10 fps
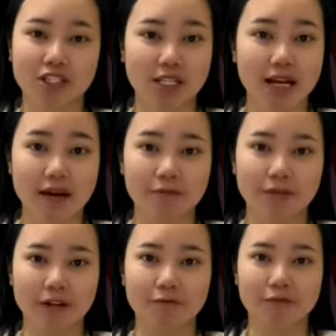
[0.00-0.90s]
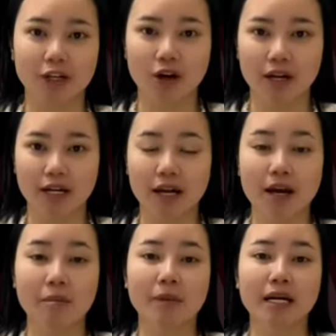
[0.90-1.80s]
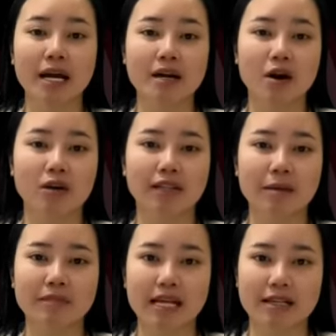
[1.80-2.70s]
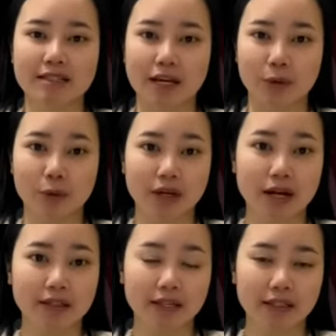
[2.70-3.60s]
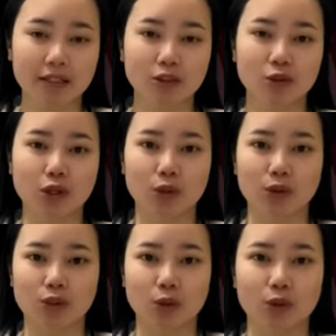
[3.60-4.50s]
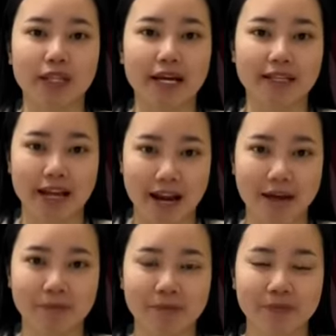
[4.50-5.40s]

Startup Việt Viconex mới đây còn tham gia giải quyết các thách thức chuyển đổi số tại Thái Lan.